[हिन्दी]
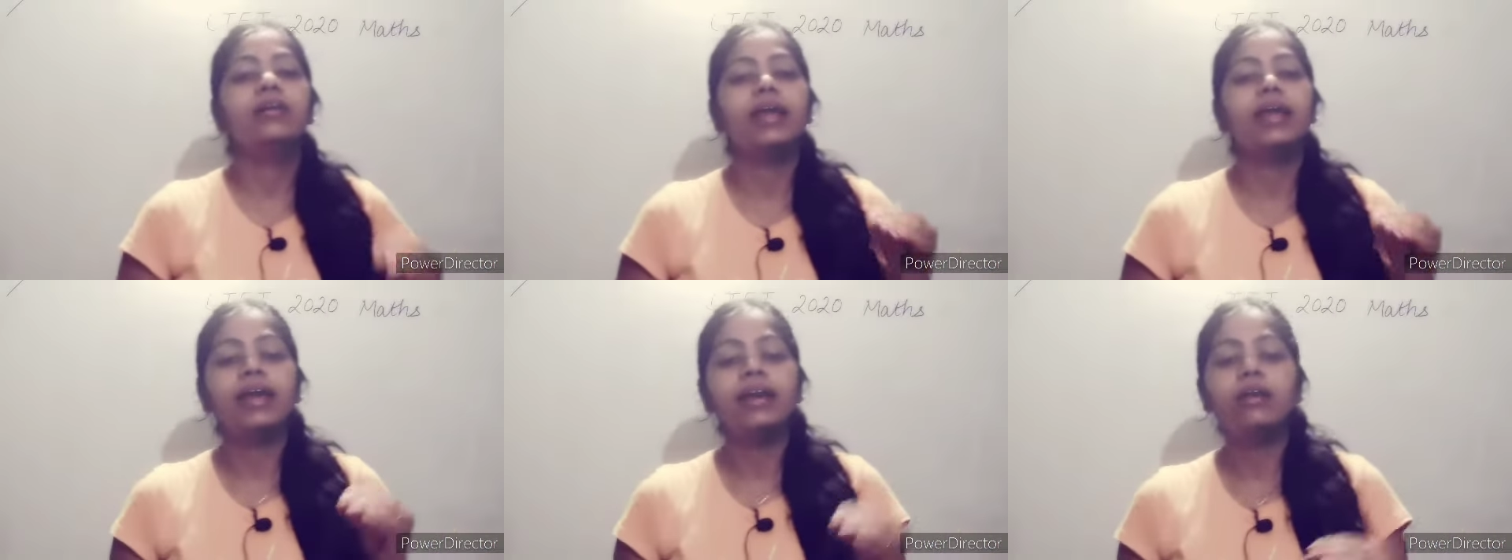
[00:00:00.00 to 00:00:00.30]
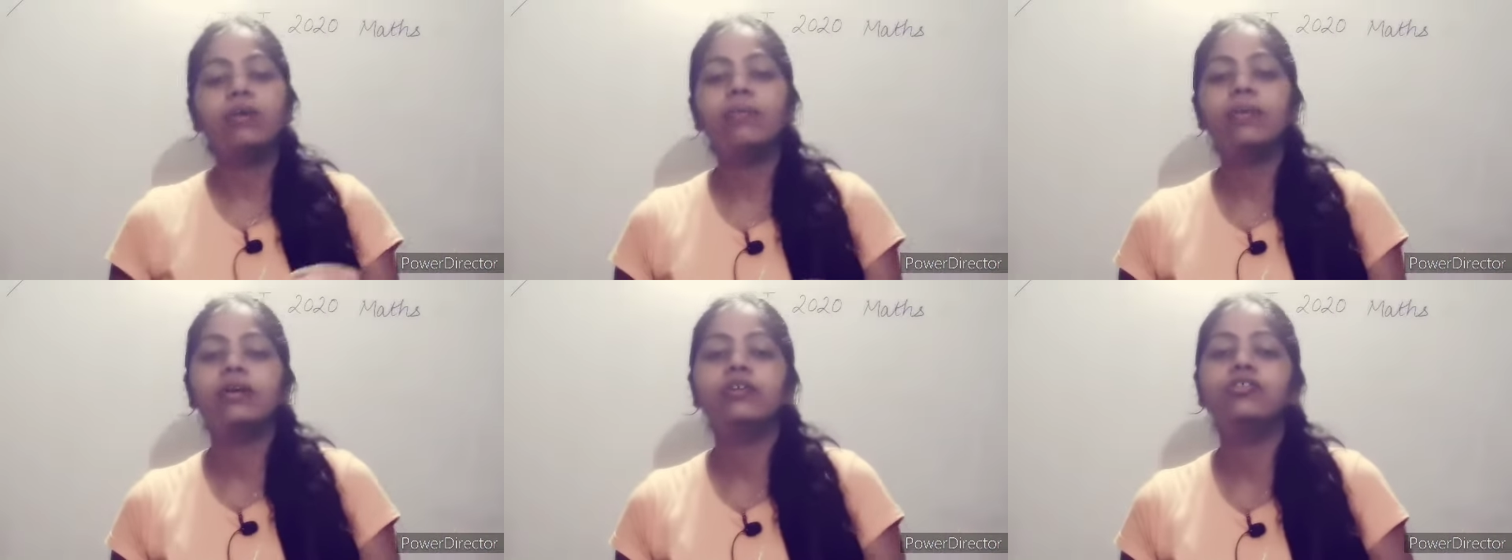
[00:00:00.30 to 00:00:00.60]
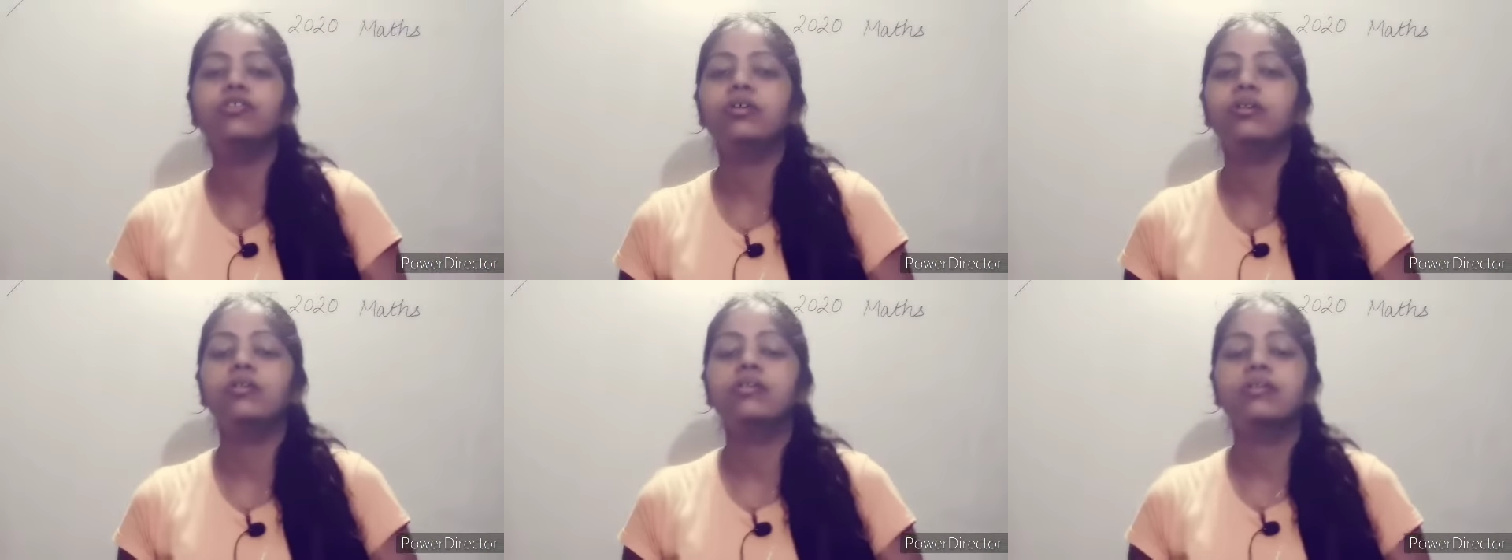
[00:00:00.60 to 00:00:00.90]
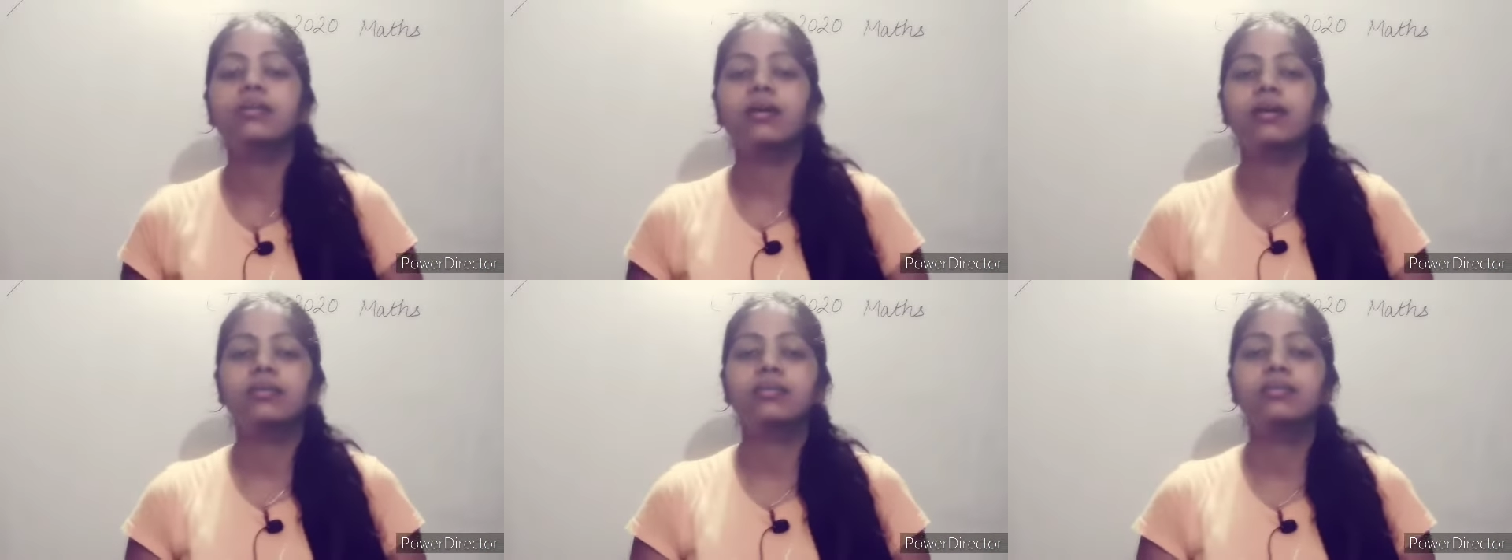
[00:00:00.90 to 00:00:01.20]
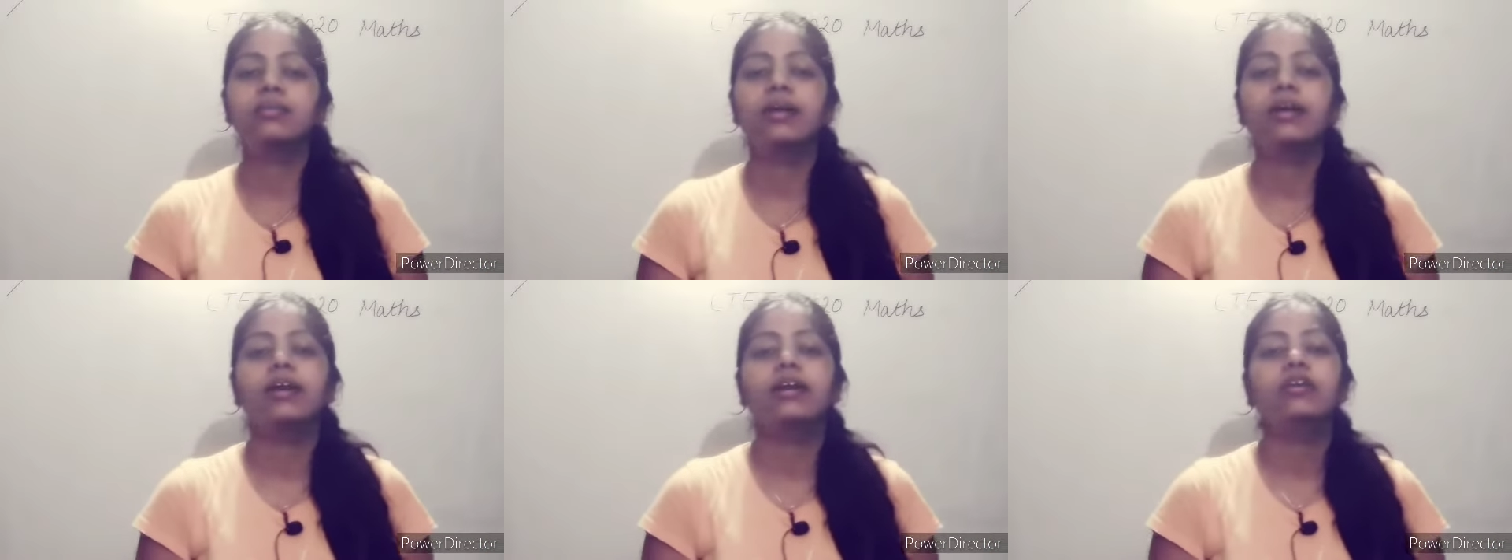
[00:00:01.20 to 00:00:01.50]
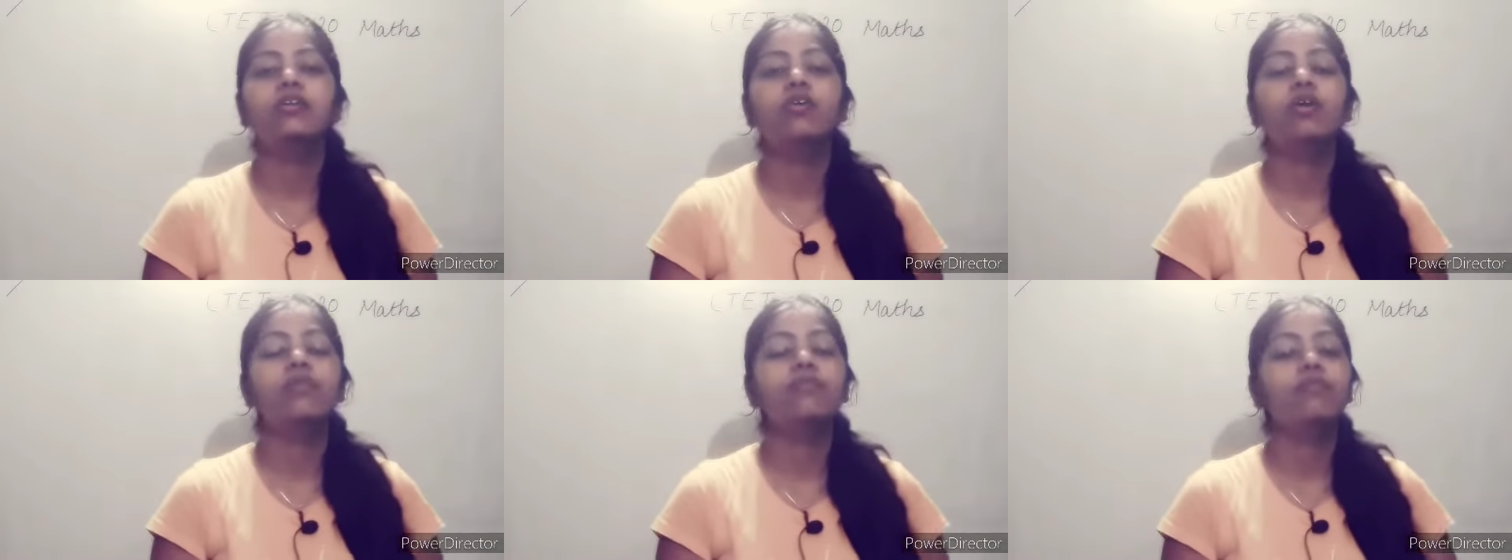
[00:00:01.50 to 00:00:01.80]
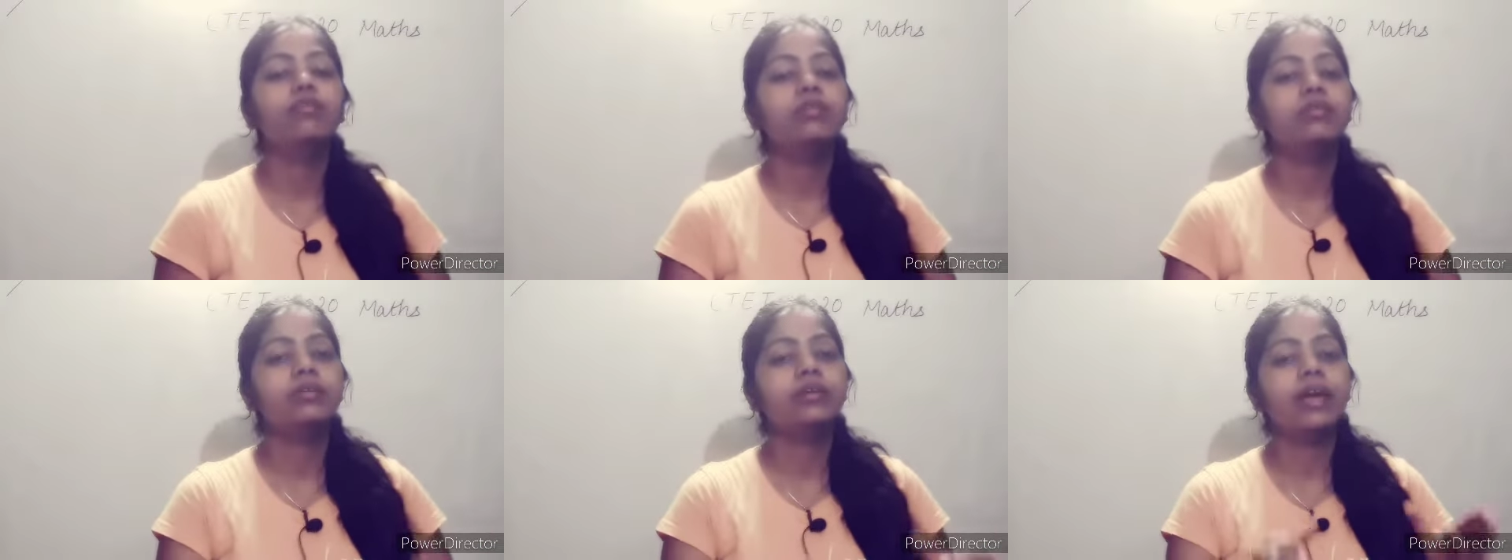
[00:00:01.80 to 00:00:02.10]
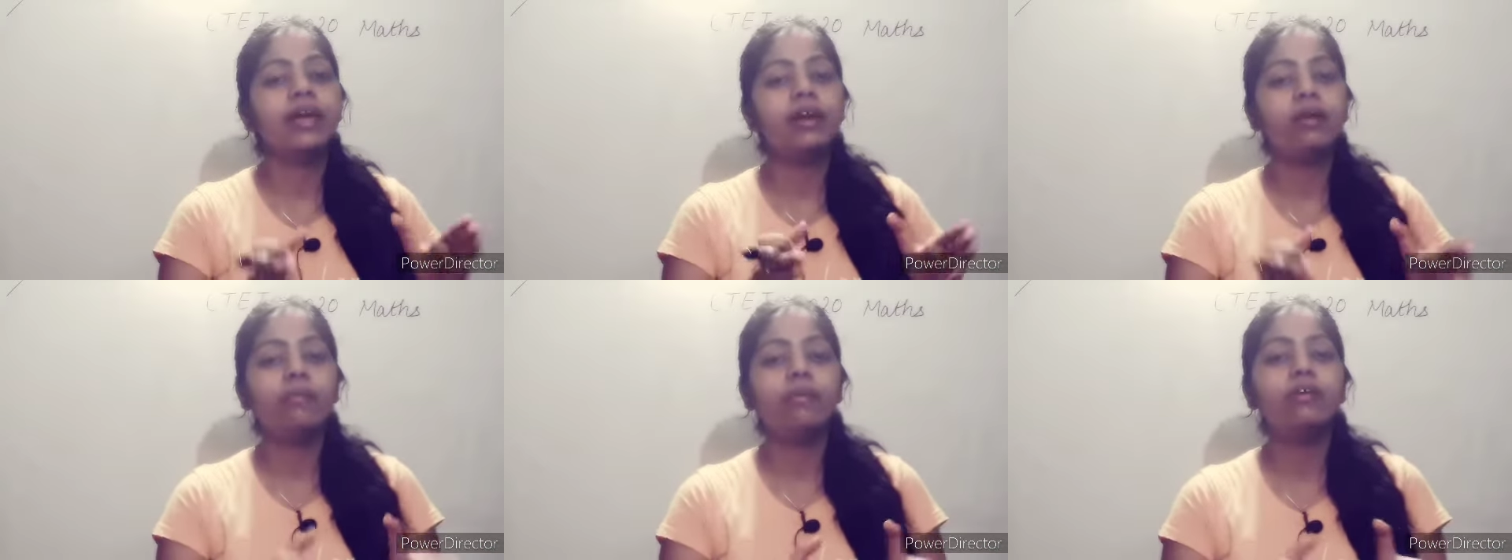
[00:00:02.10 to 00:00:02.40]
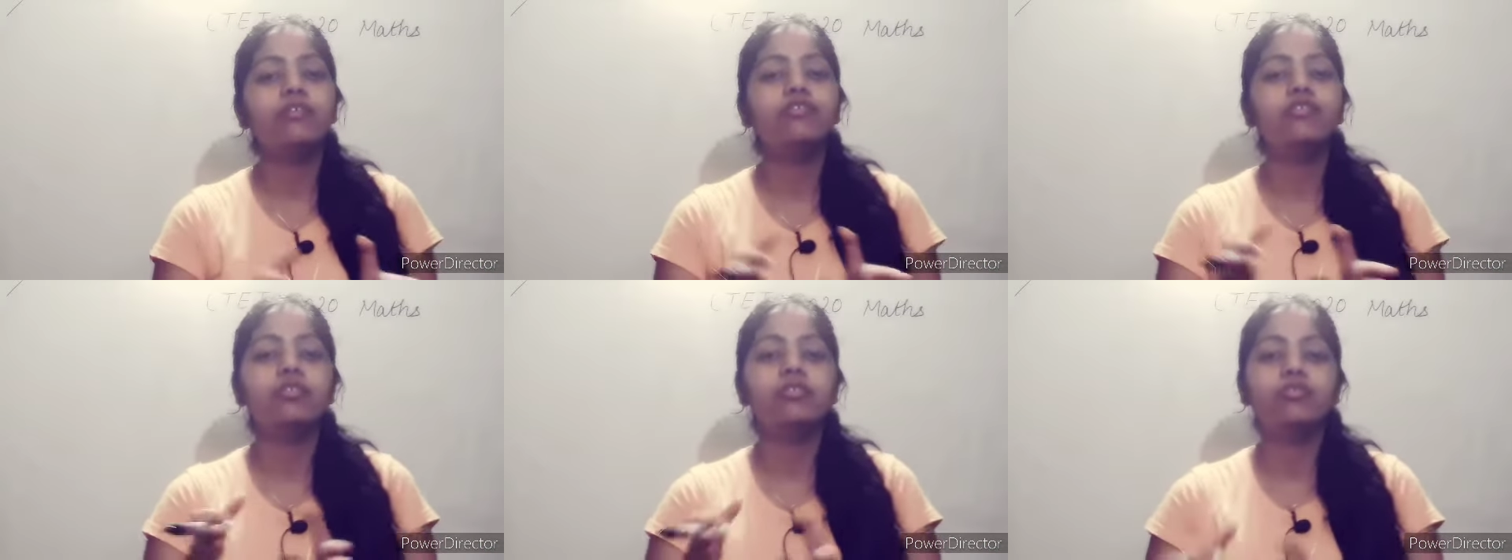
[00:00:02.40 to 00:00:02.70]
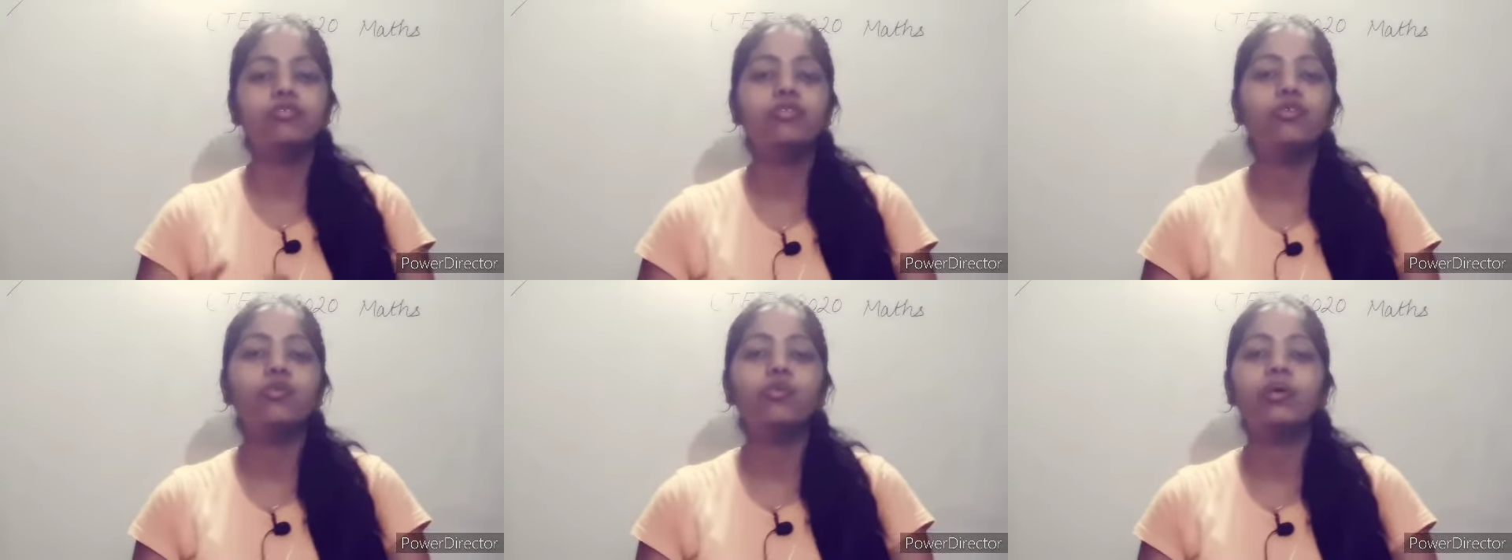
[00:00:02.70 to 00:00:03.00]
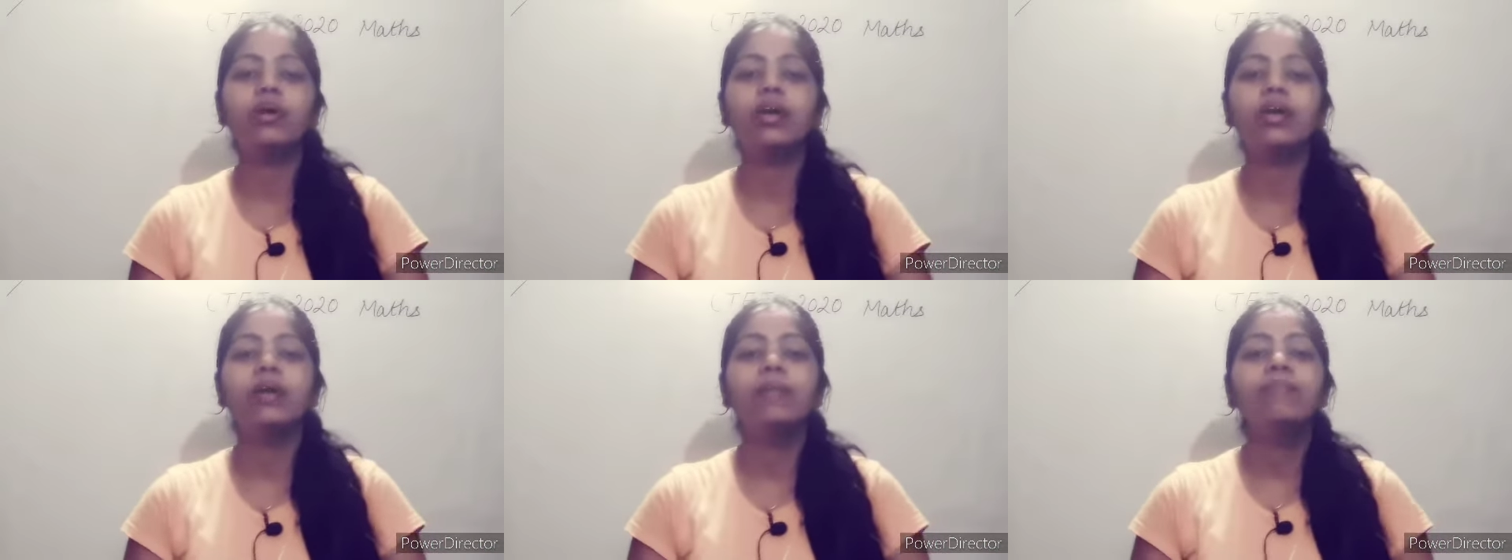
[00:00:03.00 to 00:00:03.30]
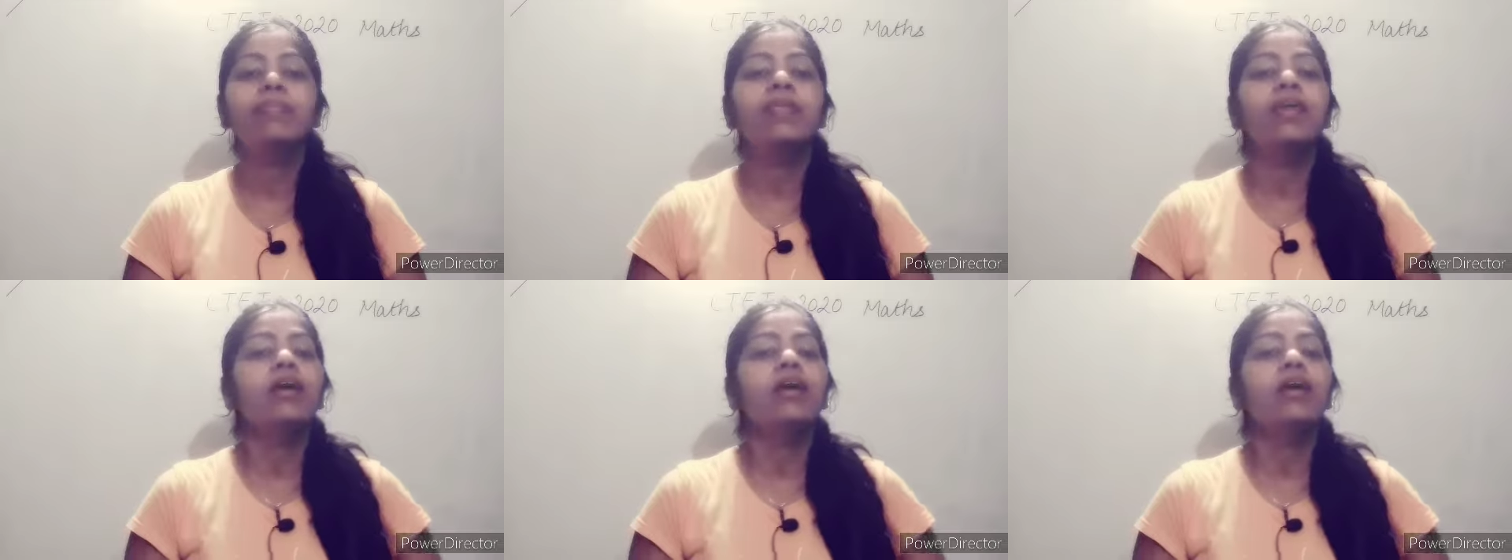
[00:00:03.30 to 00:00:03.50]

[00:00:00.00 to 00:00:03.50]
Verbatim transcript: टेन क्वेश्चंस का सेट और वो टेन क्वेश्चंस जो होंगे